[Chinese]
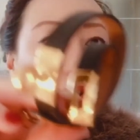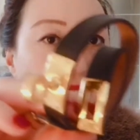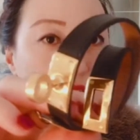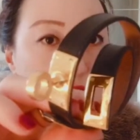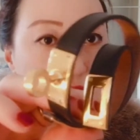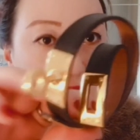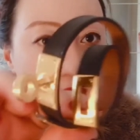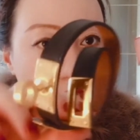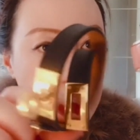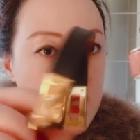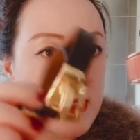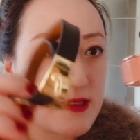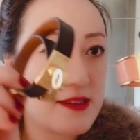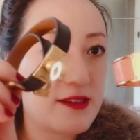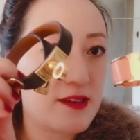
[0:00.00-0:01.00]
的这个黑
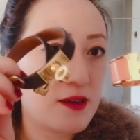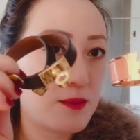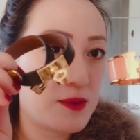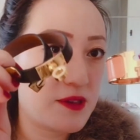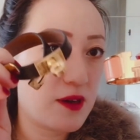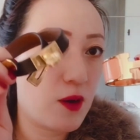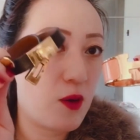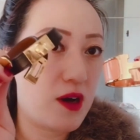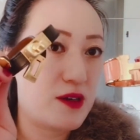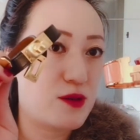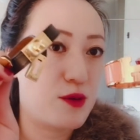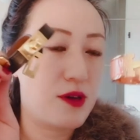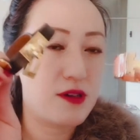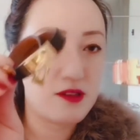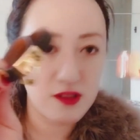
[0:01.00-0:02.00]
色的比较划
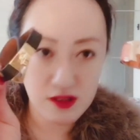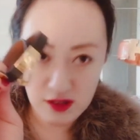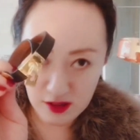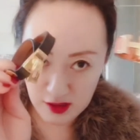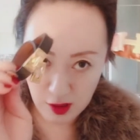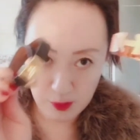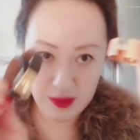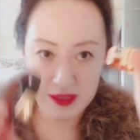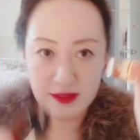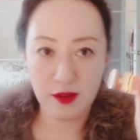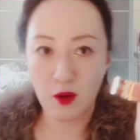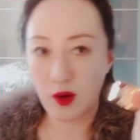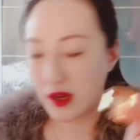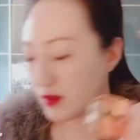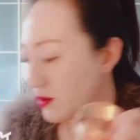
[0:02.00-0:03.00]
算，真是早买早
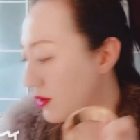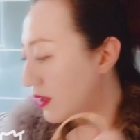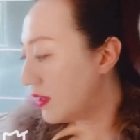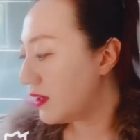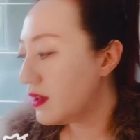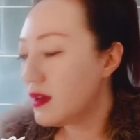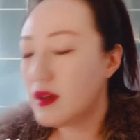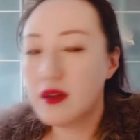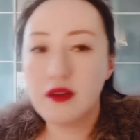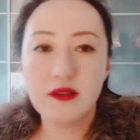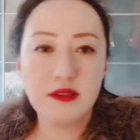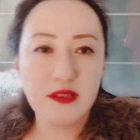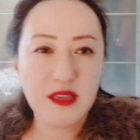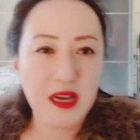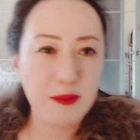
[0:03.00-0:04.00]
划算。其
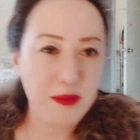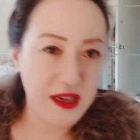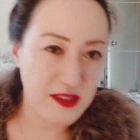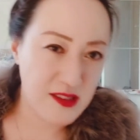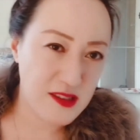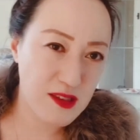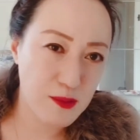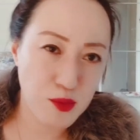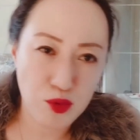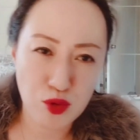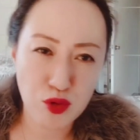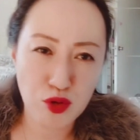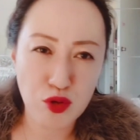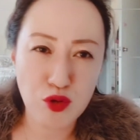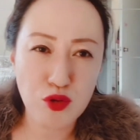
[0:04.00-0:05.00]
实爱马仕也不是
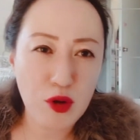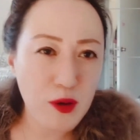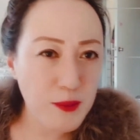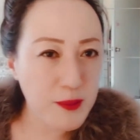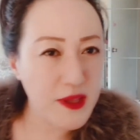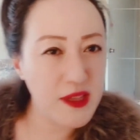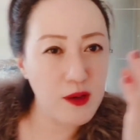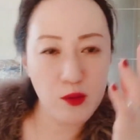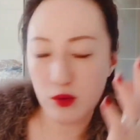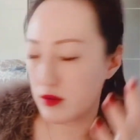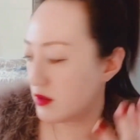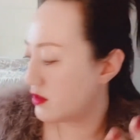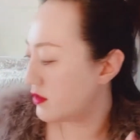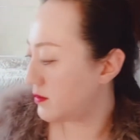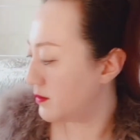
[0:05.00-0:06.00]
说装逼或者
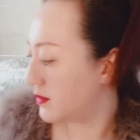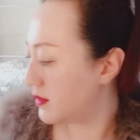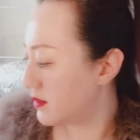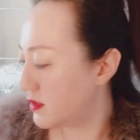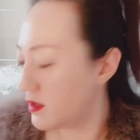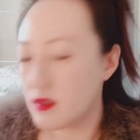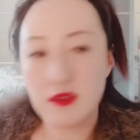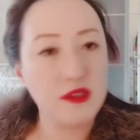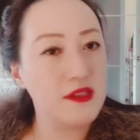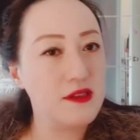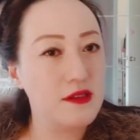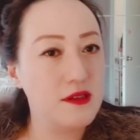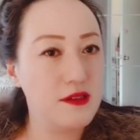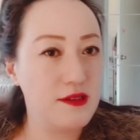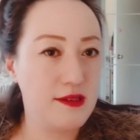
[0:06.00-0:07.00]
什么，只是你
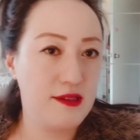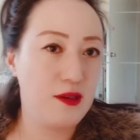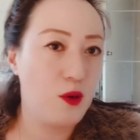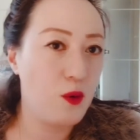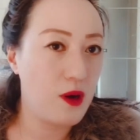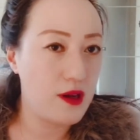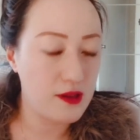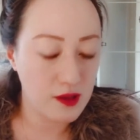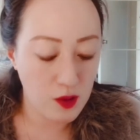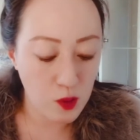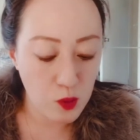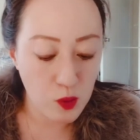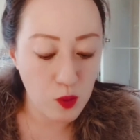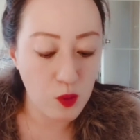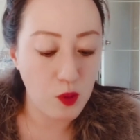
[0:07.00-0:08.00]
喜欢，你
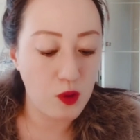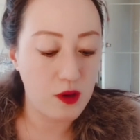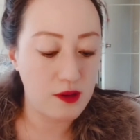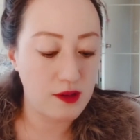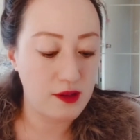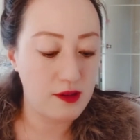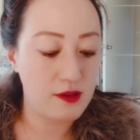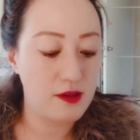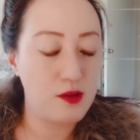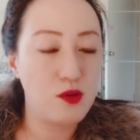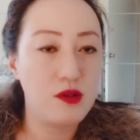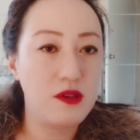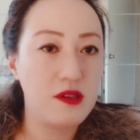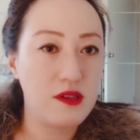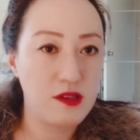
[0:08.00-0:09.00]
路过，你你觉
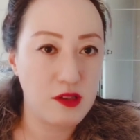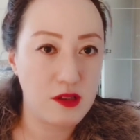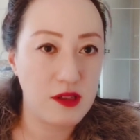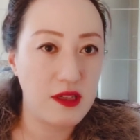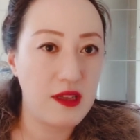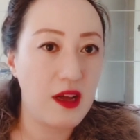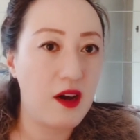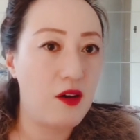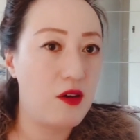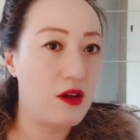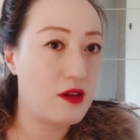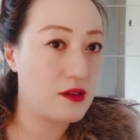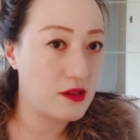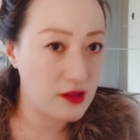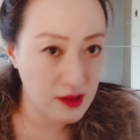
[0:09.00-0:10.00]
得你实力到了，
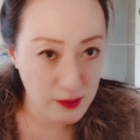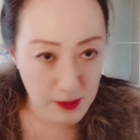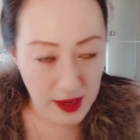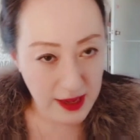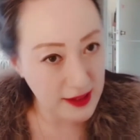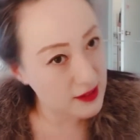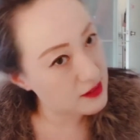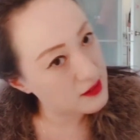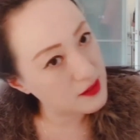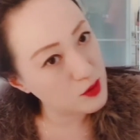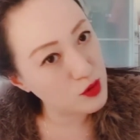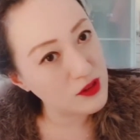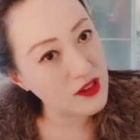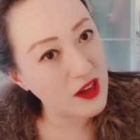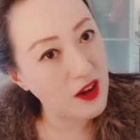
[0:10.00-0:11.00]
你想买一个你觉得
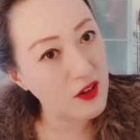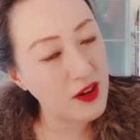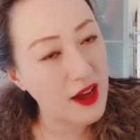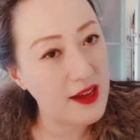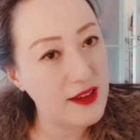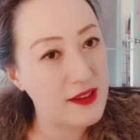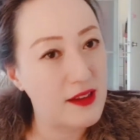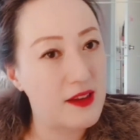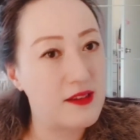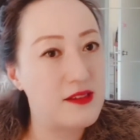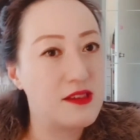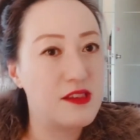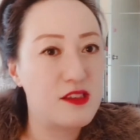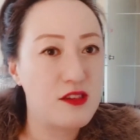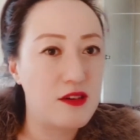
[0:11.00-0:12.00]
挺好看的，自己
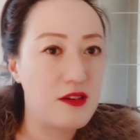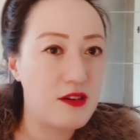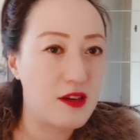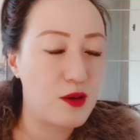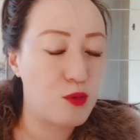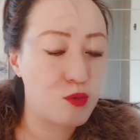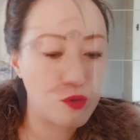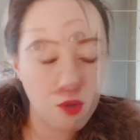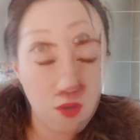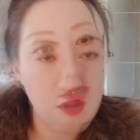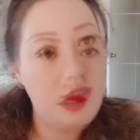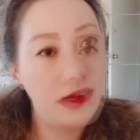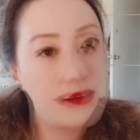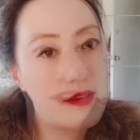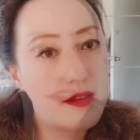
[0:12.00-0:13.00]
生日礼物都
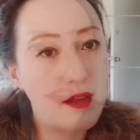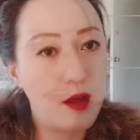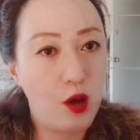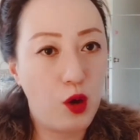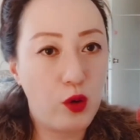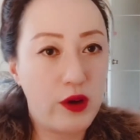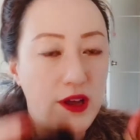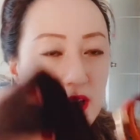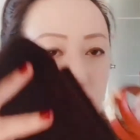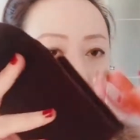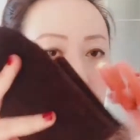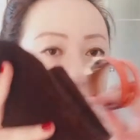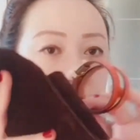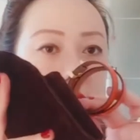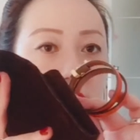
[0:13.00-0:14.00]
可以。OK，
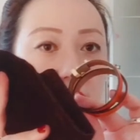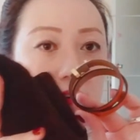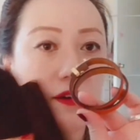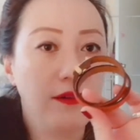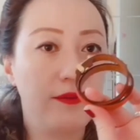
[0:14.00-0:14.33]
第三个，